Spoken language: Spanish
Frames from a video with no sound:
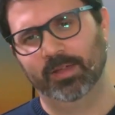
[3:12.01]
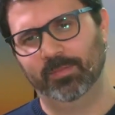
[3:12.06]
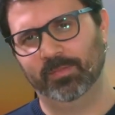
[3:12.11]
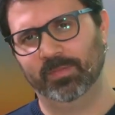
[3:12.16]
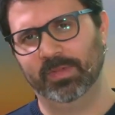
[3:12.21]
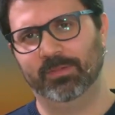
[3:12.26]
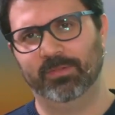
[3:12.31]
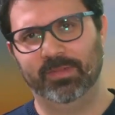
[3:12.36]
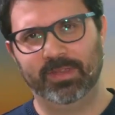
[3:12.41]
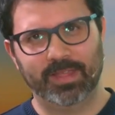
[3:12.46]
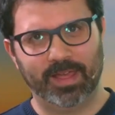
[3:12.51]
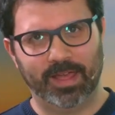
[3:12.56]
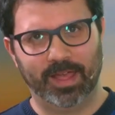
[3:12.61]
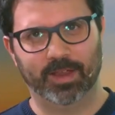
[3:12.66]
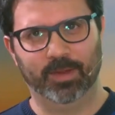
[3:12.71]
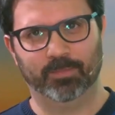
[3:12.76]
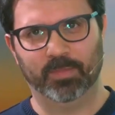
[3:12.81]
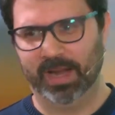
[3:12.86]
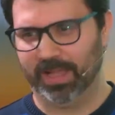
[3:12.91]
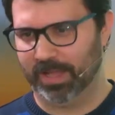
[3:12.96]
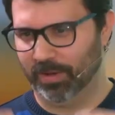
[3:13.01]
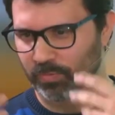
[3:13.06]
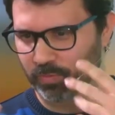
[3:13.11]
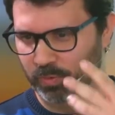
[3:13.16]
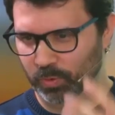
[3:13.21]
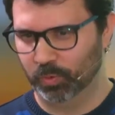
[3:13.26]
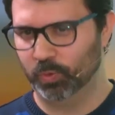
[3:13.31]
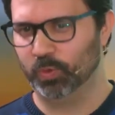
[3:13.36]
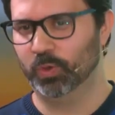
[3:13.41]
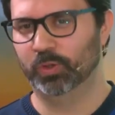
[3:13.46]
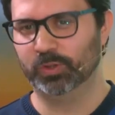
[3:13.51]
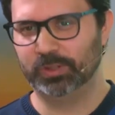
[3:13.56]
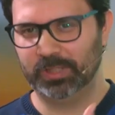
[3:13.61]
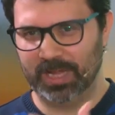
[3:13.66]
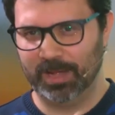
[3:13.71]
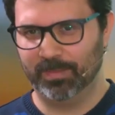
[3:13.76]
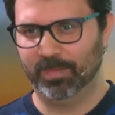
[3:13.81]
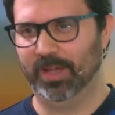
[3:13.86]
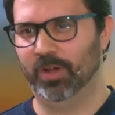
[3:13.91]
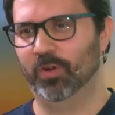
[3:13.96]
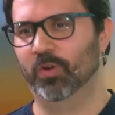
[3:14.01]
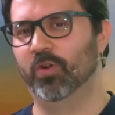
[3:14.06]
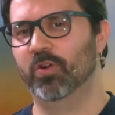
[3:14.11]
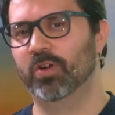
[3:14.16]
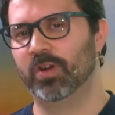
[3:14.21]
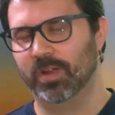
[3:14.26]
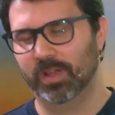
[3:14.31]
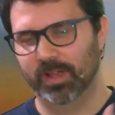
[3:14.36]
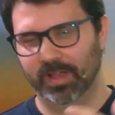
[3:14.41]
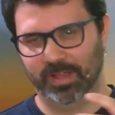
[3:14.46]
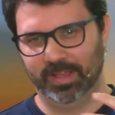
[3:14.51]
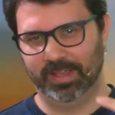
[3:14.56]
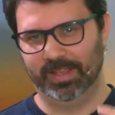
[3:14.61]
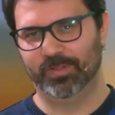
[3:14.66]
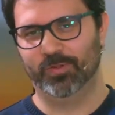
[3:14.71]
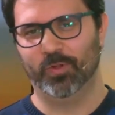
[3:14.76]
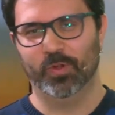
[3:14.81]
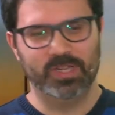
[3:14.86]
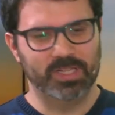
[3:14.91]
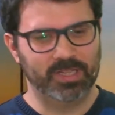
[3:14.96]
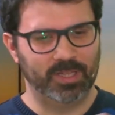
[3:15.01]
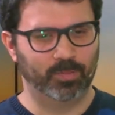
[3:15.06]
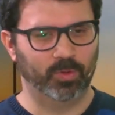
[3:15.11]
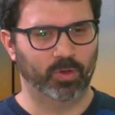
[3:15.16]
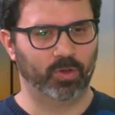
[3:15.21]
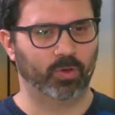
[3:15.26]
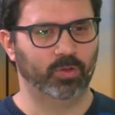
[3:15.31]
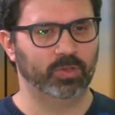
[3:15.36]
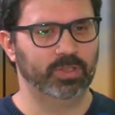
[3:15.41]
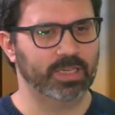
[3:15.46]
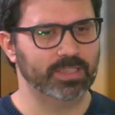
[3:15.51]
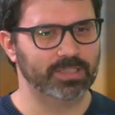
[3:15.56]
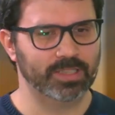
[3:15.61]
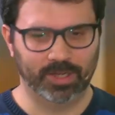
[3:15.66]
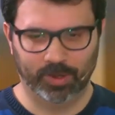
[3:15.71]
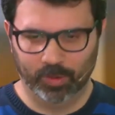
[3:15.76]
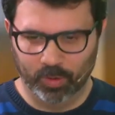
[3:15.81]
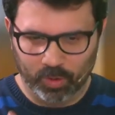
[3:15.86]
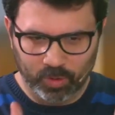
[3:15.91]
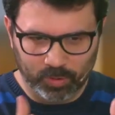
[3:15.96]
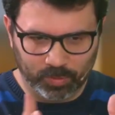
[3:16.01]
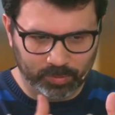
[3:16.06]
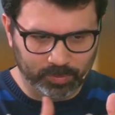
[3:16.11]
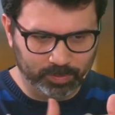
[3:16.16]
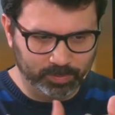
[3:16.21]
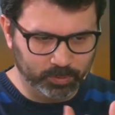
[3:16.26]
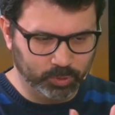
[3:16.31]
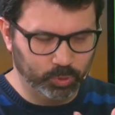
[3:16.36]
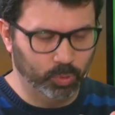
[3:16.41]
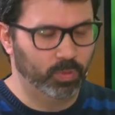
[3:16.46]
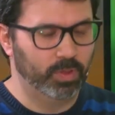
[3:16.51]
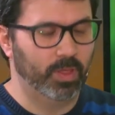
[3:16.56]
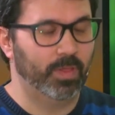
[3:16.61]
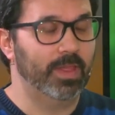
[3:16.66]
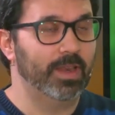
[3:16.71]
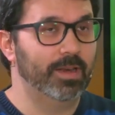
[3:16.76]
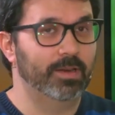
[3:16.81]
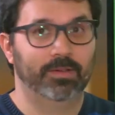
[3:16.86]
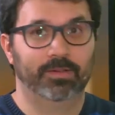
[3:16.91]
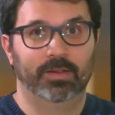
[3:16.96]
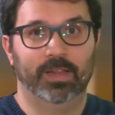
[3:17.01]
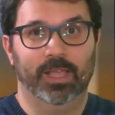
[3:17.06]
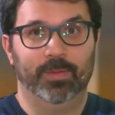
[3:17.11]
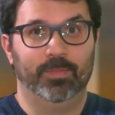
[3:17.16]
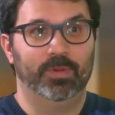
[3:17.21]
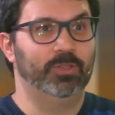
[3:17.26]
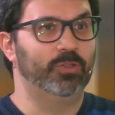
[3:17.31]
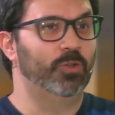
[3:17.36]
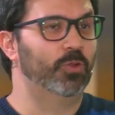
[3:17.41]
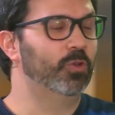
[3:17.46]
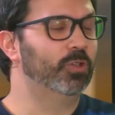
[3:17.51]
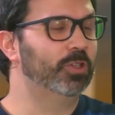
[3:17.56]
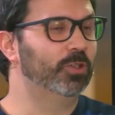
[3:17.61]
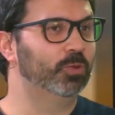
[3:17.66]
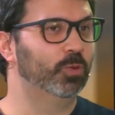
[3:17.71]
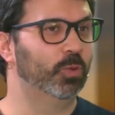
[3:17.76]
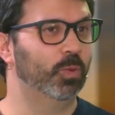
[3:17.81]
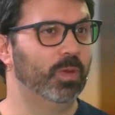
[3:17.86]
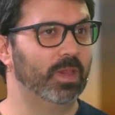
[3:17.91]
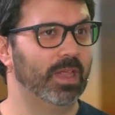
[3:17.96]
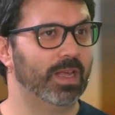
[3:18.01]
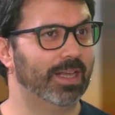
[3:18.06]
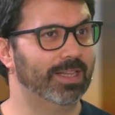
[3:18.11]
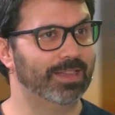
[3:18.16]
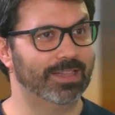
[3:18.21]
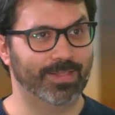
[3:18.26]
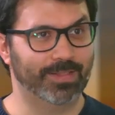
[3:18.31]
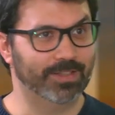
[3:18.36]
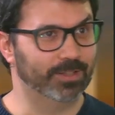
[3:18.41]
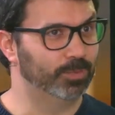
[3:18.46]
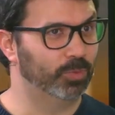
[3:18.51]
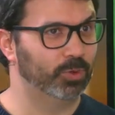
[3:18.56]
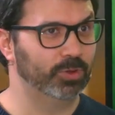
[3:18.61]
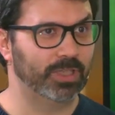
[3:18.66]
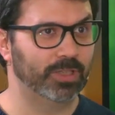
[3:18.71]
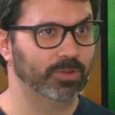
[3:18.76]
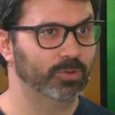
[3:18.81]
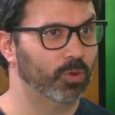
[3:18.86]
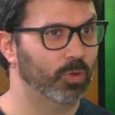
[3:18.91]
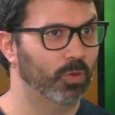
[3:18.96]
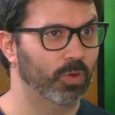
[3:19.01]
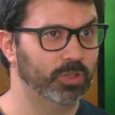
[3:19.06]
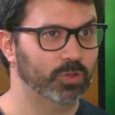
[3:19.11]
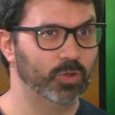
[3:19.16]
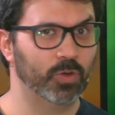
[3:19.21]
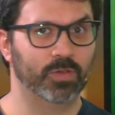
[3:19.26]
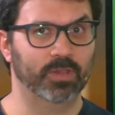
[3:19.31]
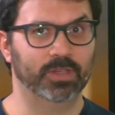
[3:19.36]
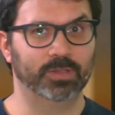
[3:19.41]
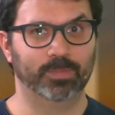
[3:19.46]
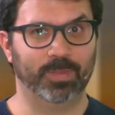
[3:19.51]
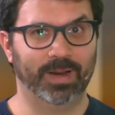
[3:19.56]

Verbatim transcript: mi vida para que un futuro sea mejor y todo ese tipo de cosas y luego suceden episodios en tu vida que te desmontan todo eso y dices,